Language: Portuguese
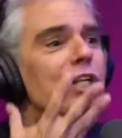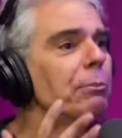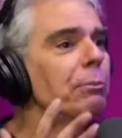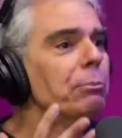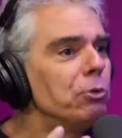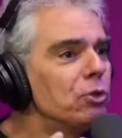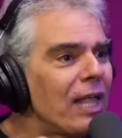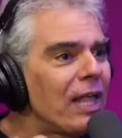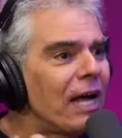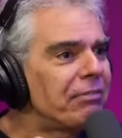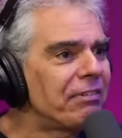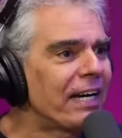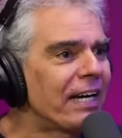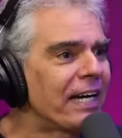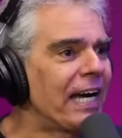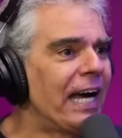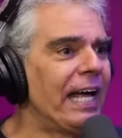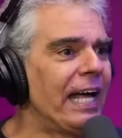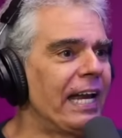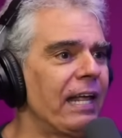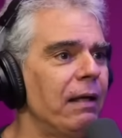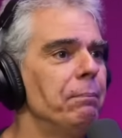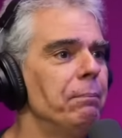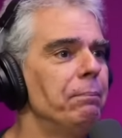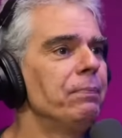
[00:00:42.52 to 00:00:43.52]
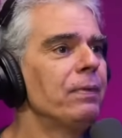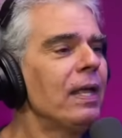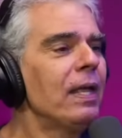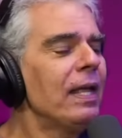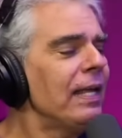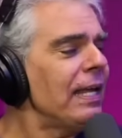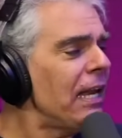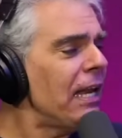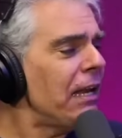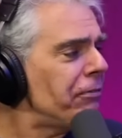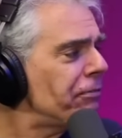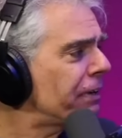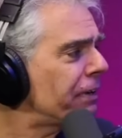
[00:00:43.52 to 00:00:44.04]
já mudava a cara.
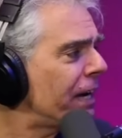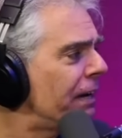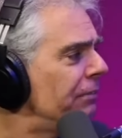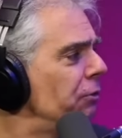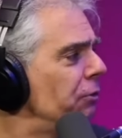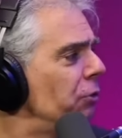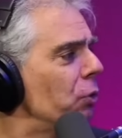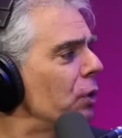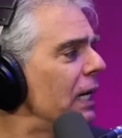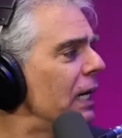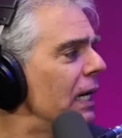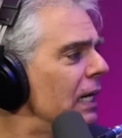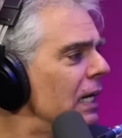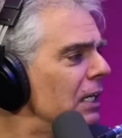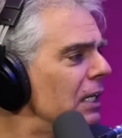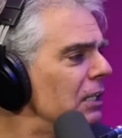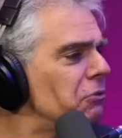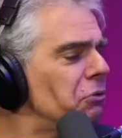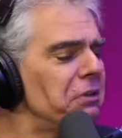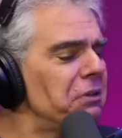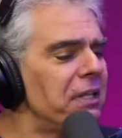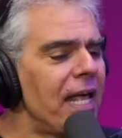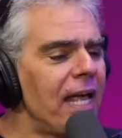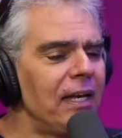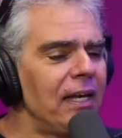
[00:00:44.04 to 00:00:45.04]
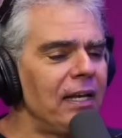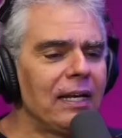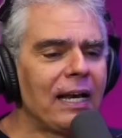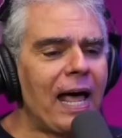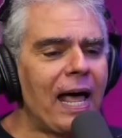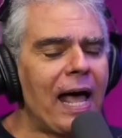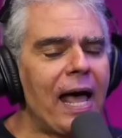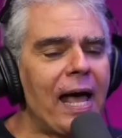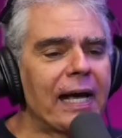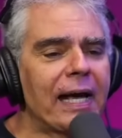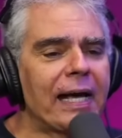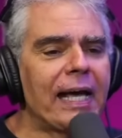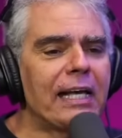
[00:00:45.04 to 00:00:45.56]
E ele ficava no canto dele
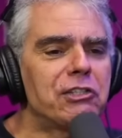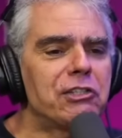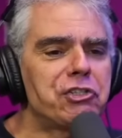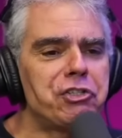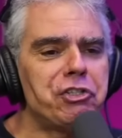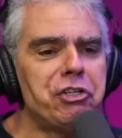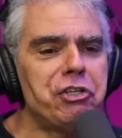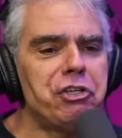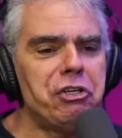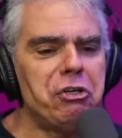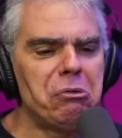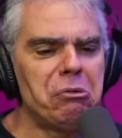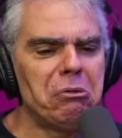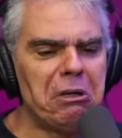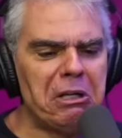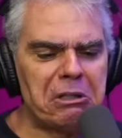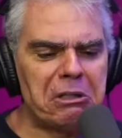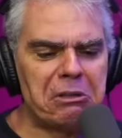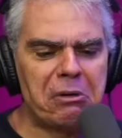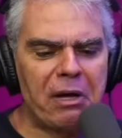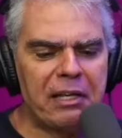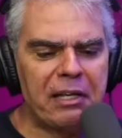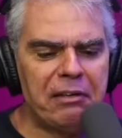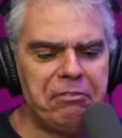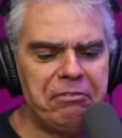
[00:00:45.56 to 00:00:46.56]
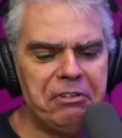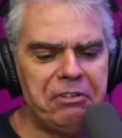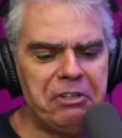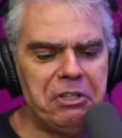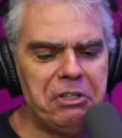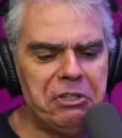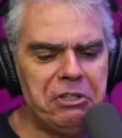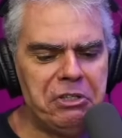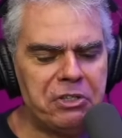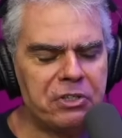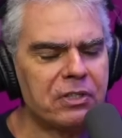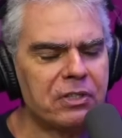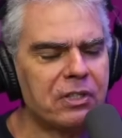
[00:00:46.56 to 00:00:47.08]
lá, quietinho, lendo uma
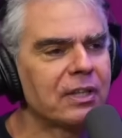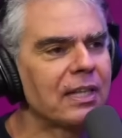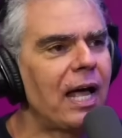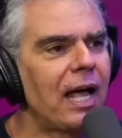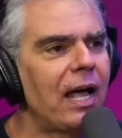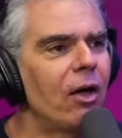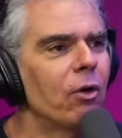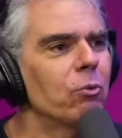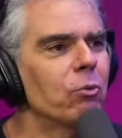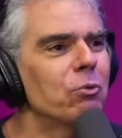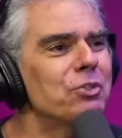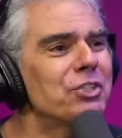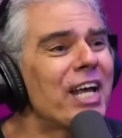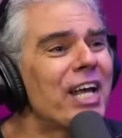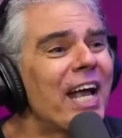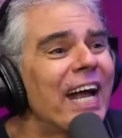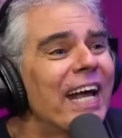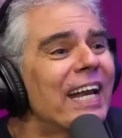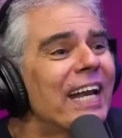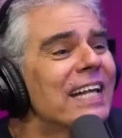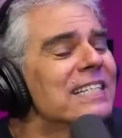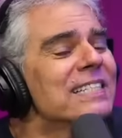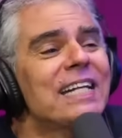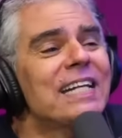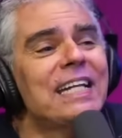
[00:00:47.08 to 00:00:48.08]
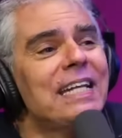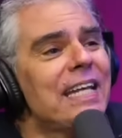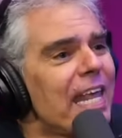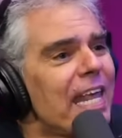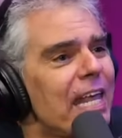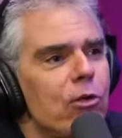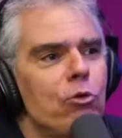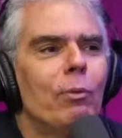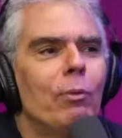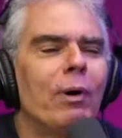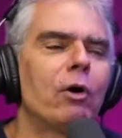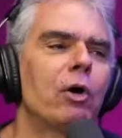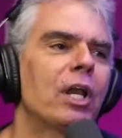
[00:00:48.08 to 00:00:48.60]
revista e tal. Não tinha graça
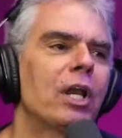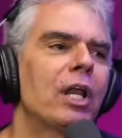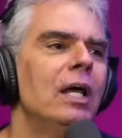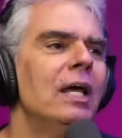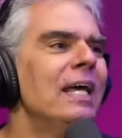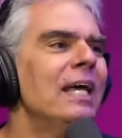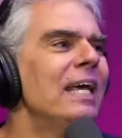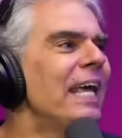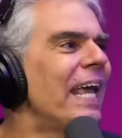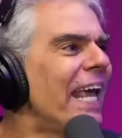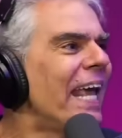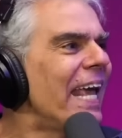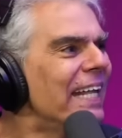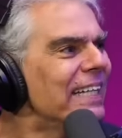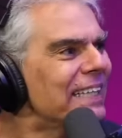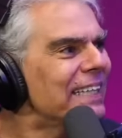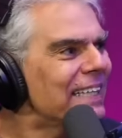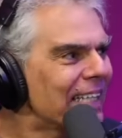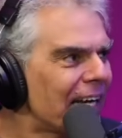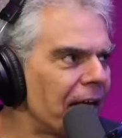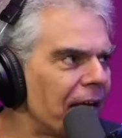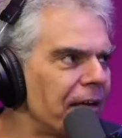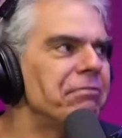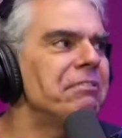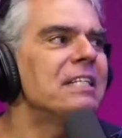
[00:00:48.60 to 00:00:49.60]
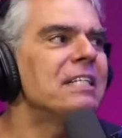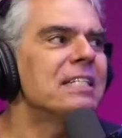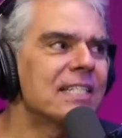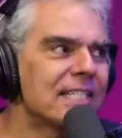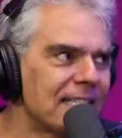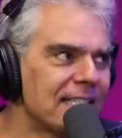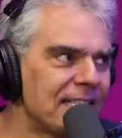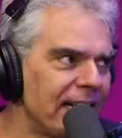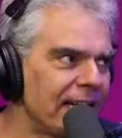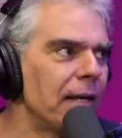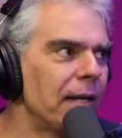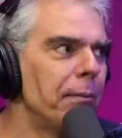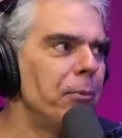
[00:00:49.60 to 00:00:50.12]
nenhuma. Agora, entrava em
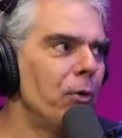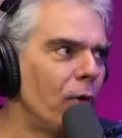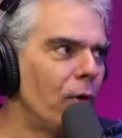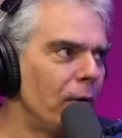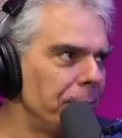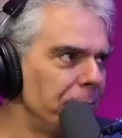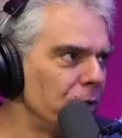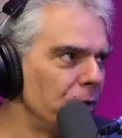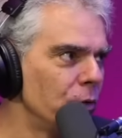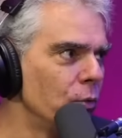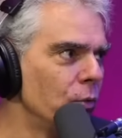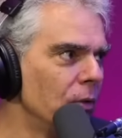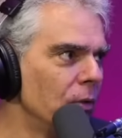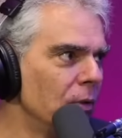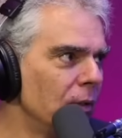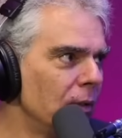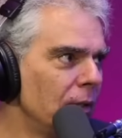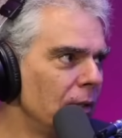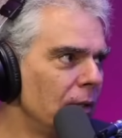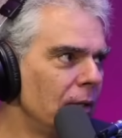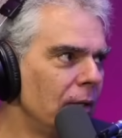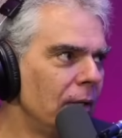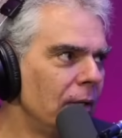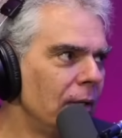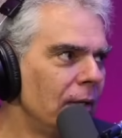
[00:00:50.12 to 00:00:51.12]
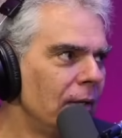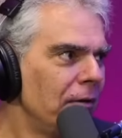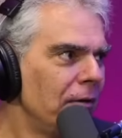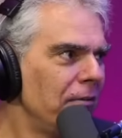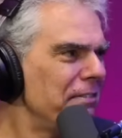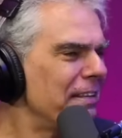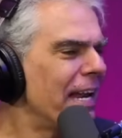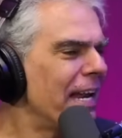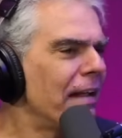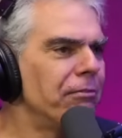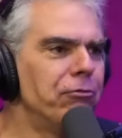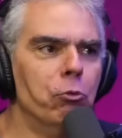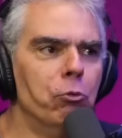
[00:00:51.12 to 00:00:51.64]
cena, meu amigo. Era, era,
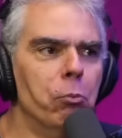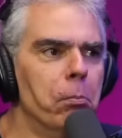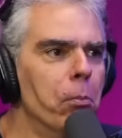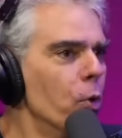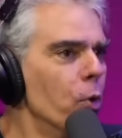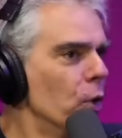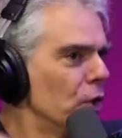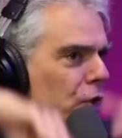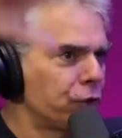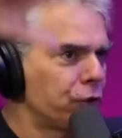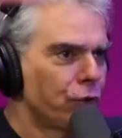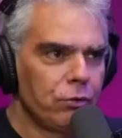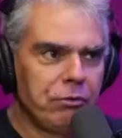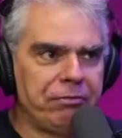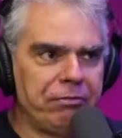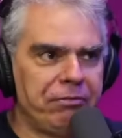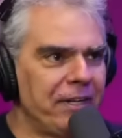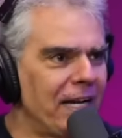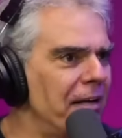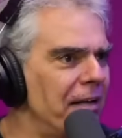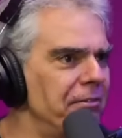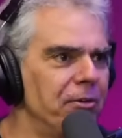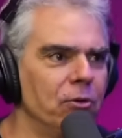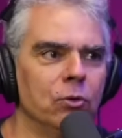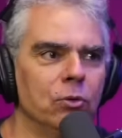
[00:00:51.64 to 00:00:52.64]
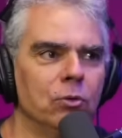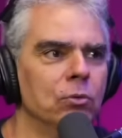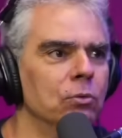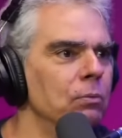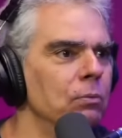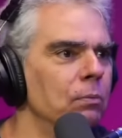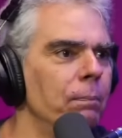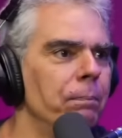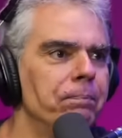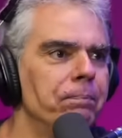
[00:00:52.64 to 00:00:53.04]
virava um monstro, era, virava um.